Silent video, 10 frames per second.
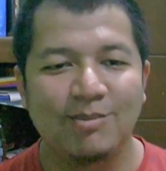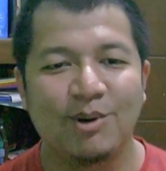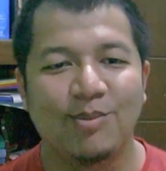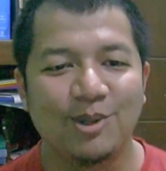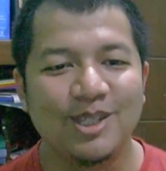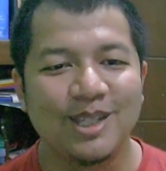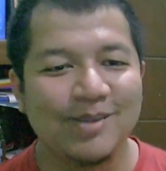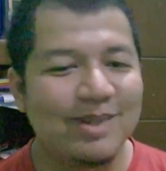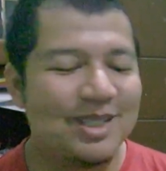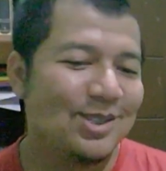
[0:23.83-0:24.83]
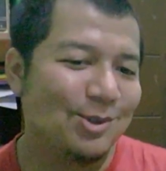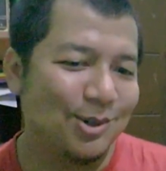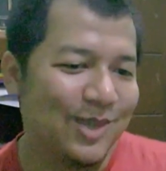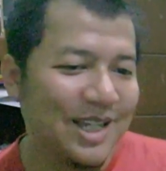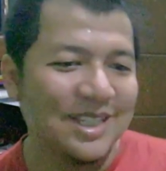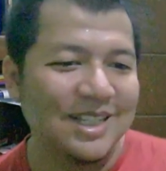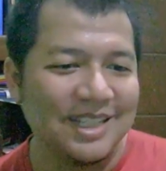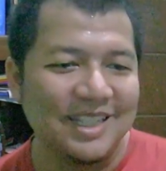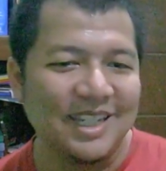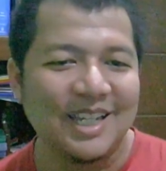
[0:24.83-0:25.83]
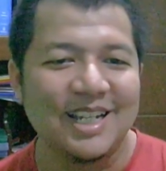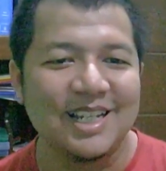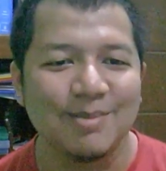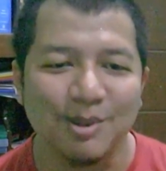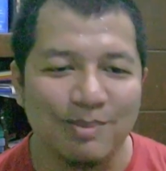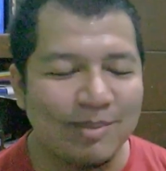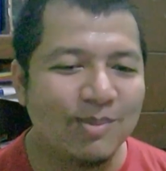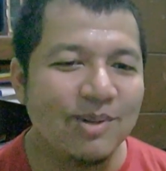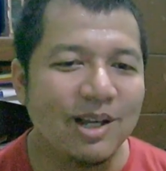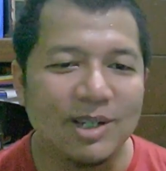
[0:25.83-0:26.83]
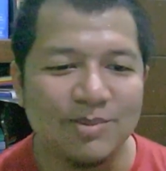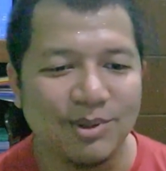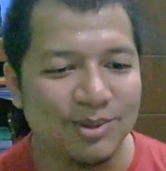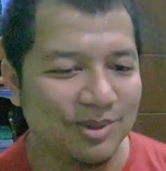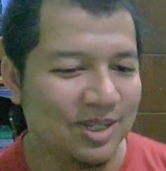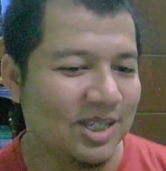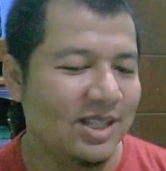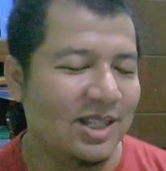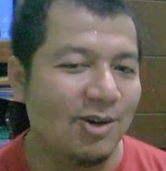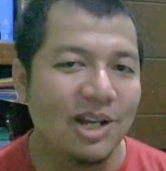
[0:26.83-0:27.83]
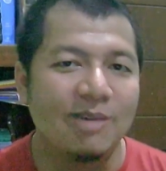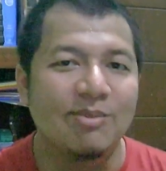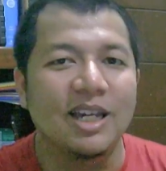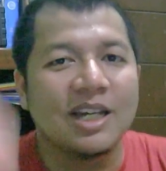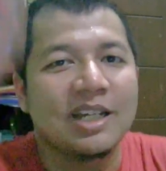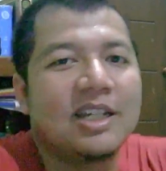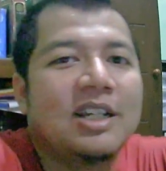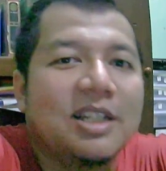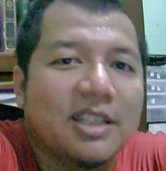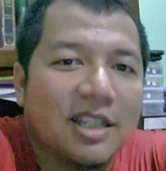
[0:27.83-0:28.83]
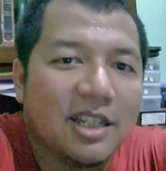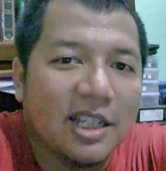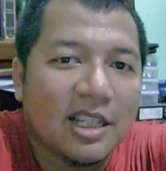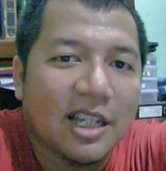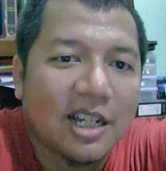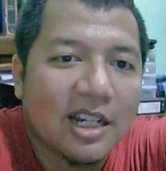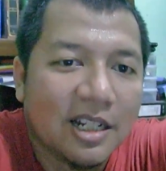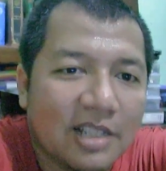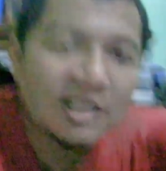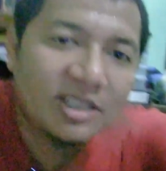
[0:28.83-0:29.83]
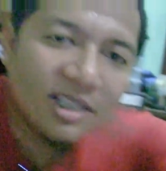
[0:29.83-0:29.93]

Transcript: bobotnya masih cukup terasa ya ciri khas laptop-laptop lawas produksi tahun lama ya ini kita akan testing